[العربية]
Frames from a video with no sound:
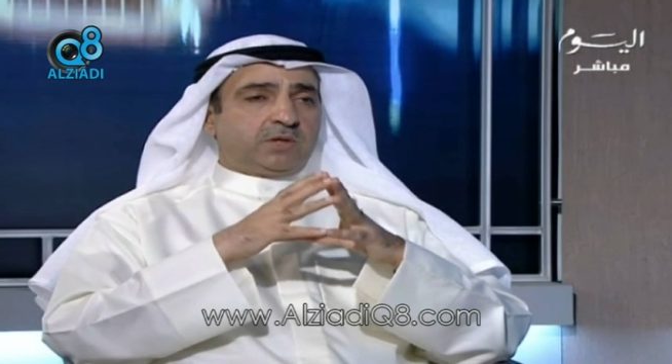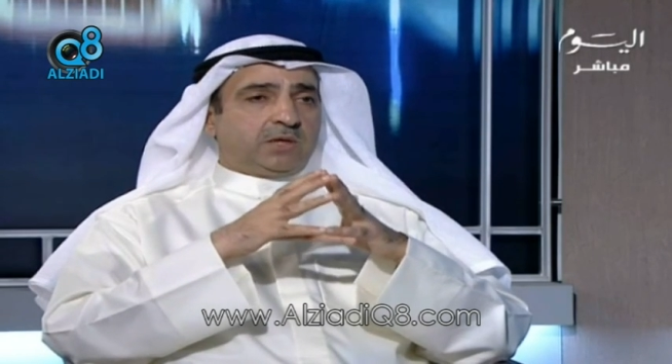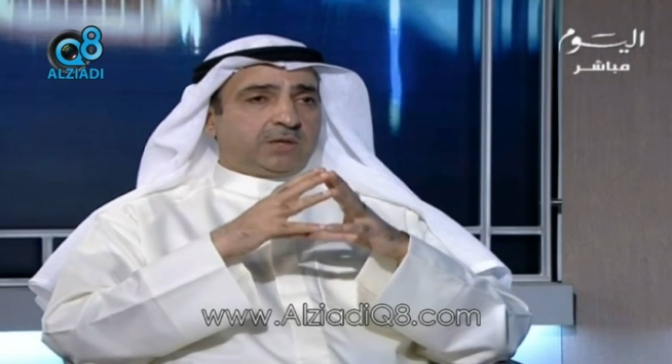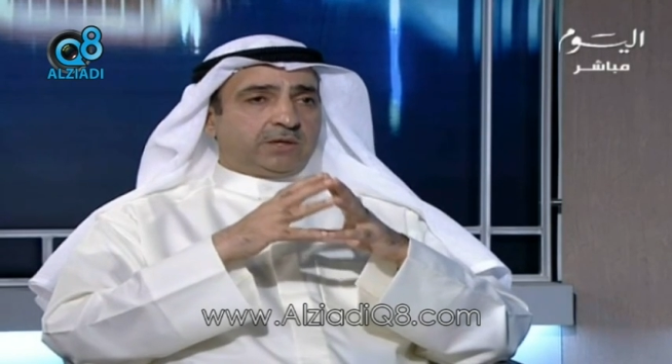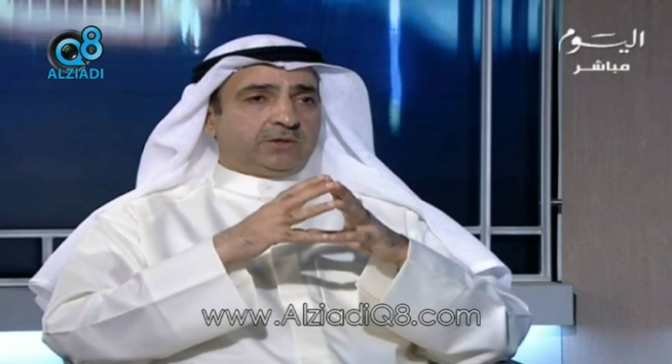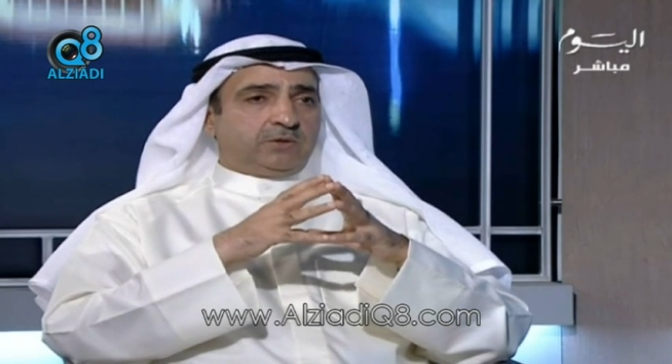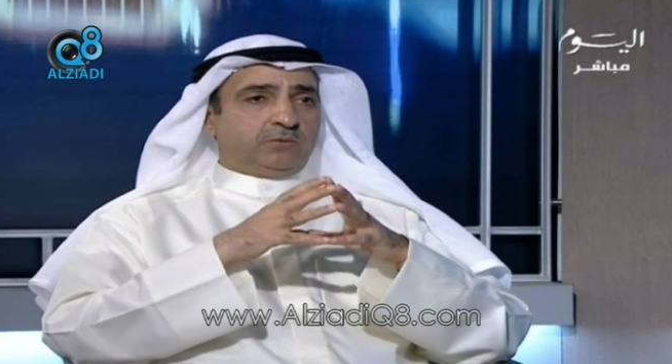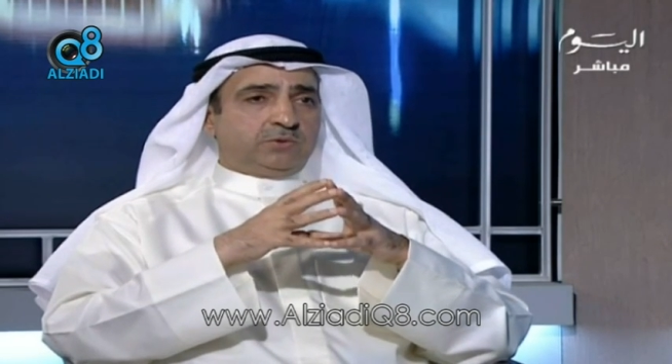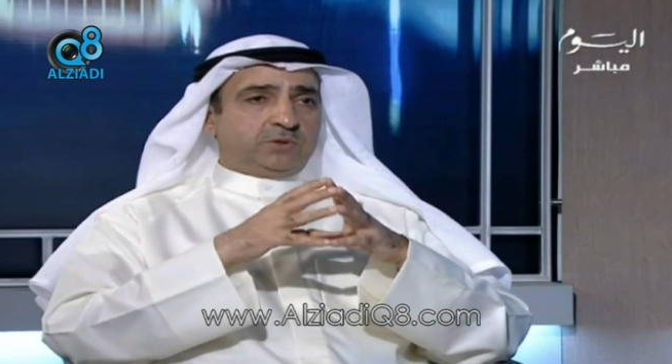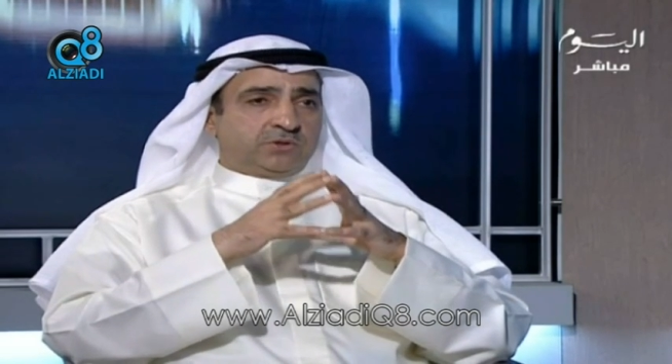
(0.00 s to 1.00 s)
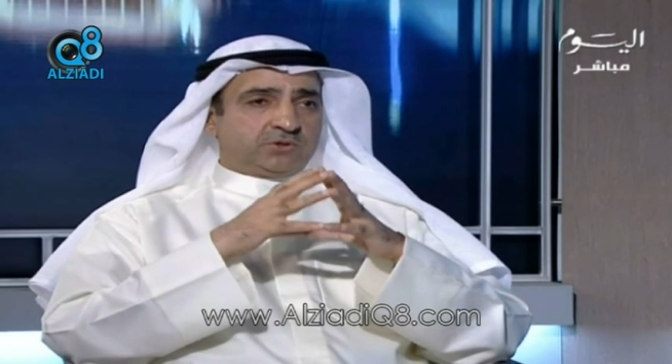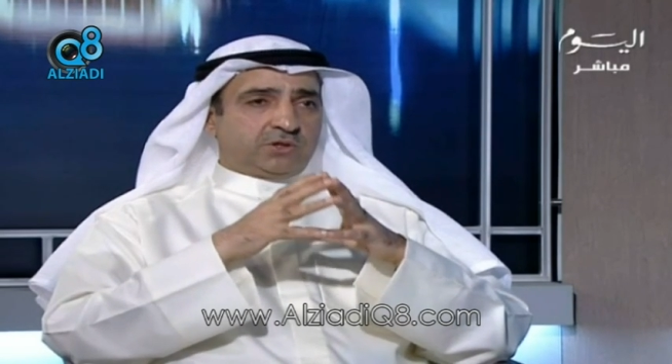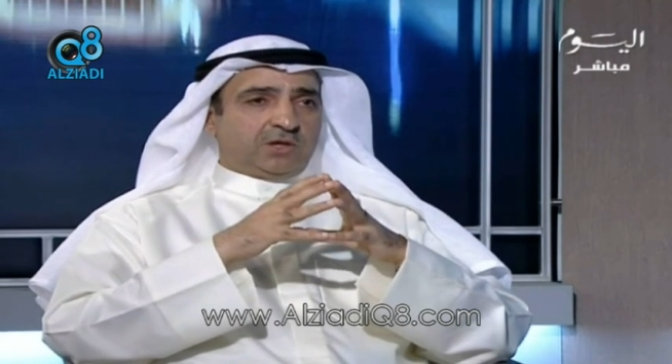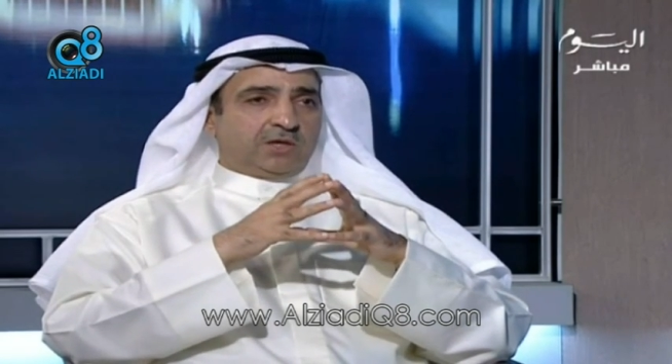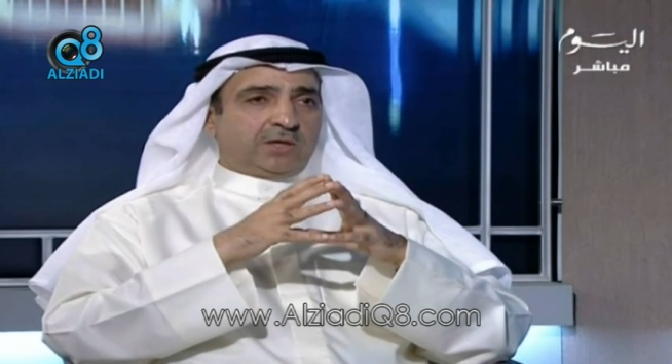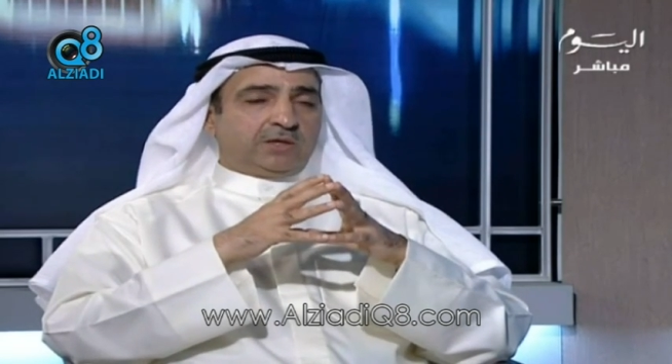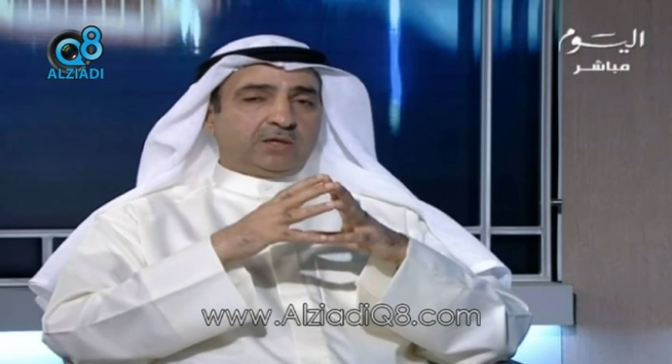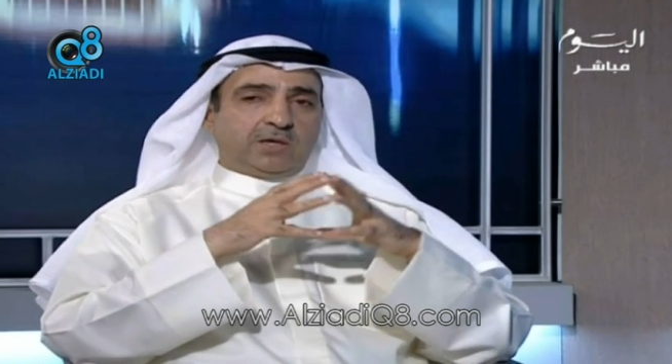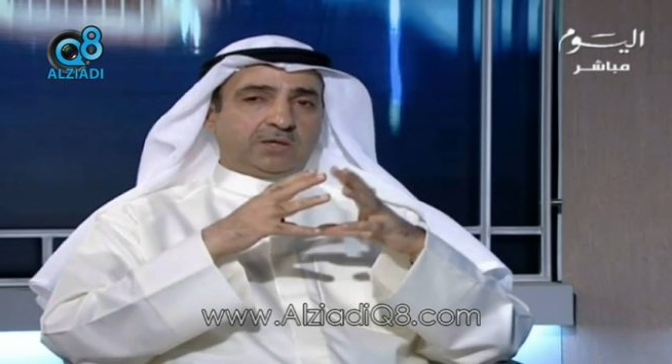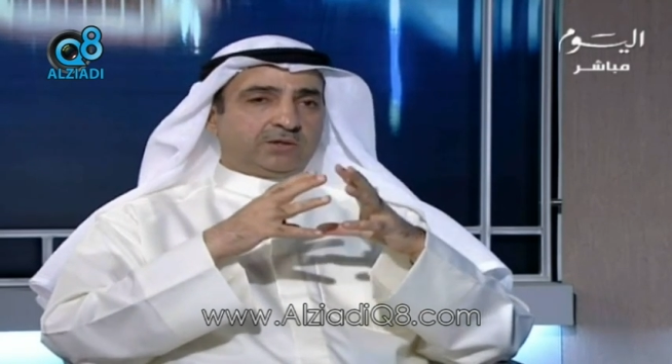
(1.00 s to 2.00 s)
على رايي وانت تصر على
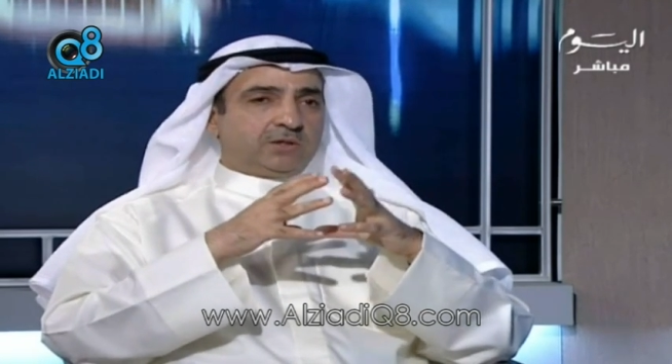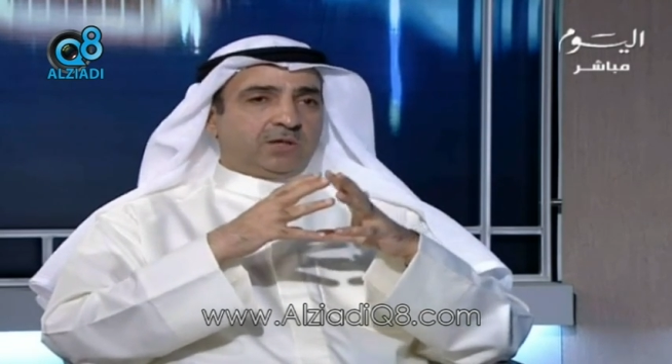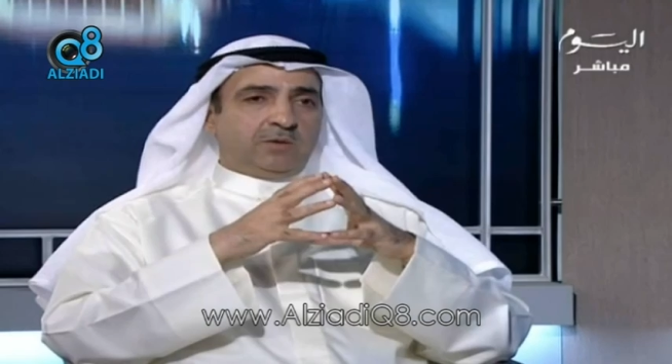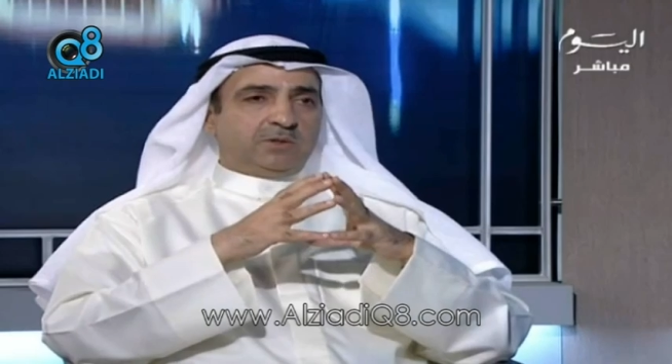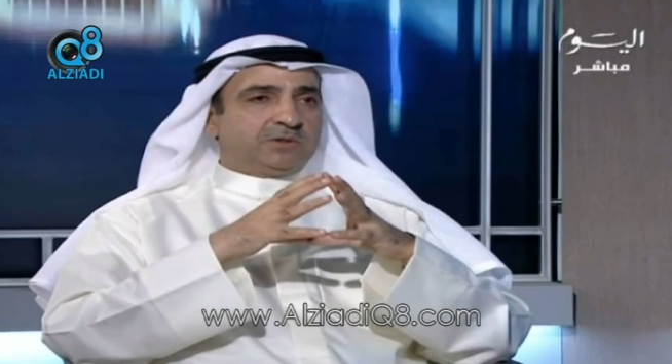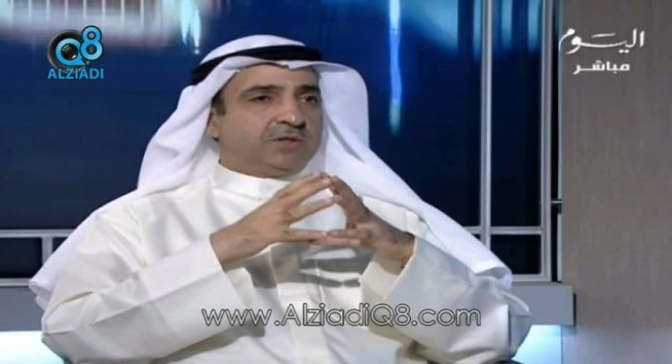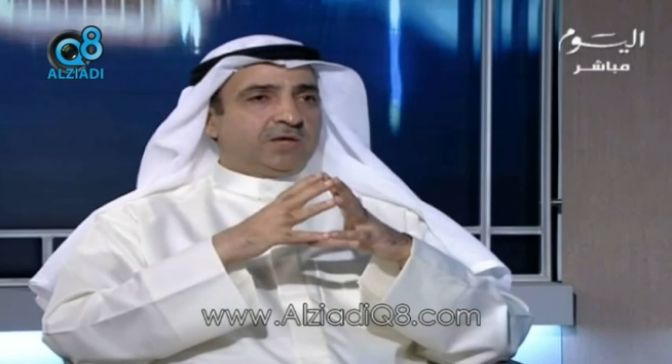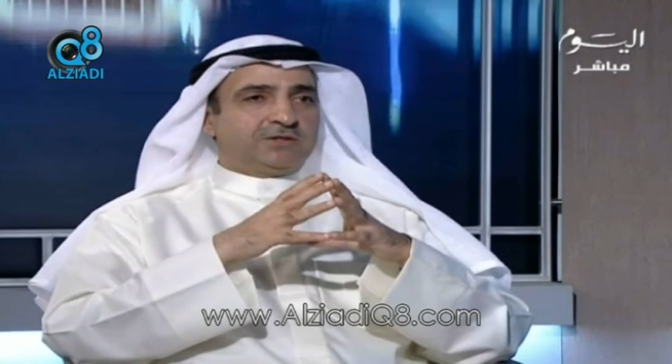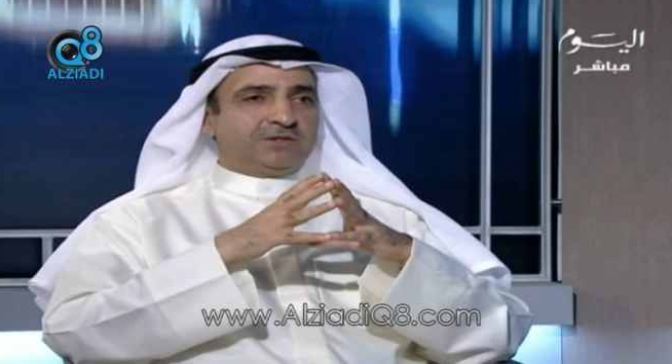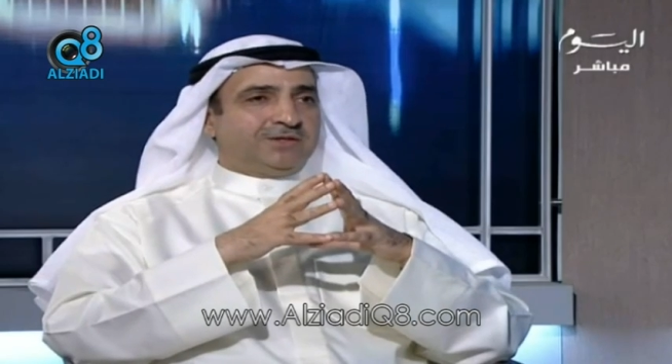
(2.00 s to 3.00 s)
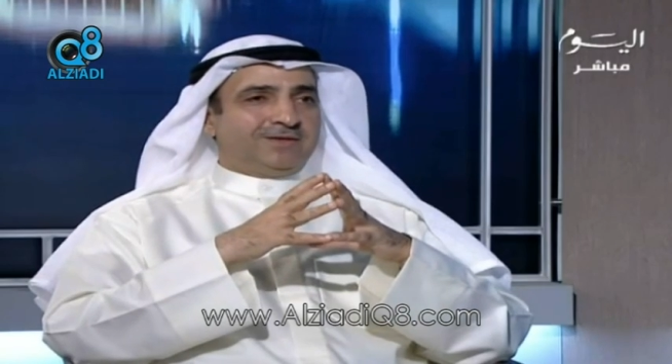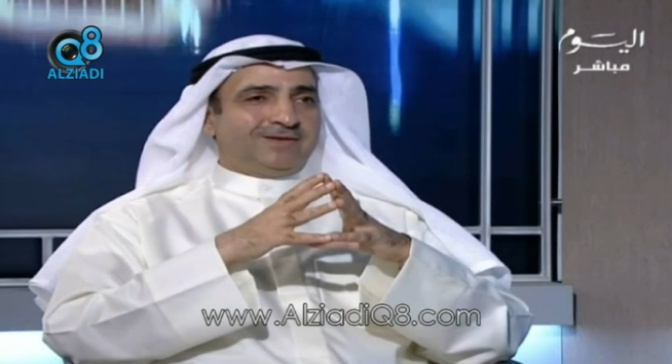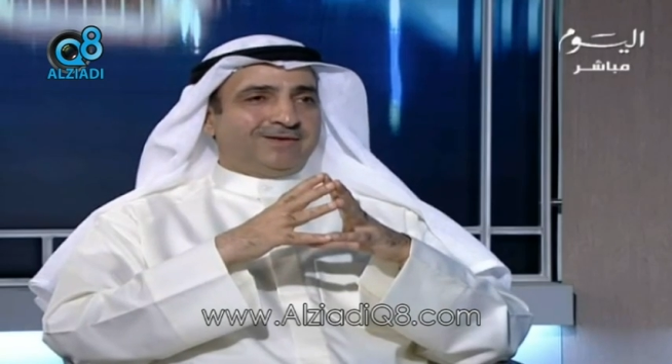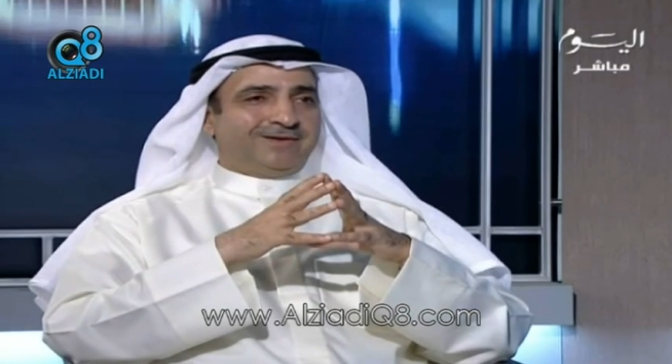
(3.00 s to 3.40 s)
رايك انا اعتقد العمل السياسي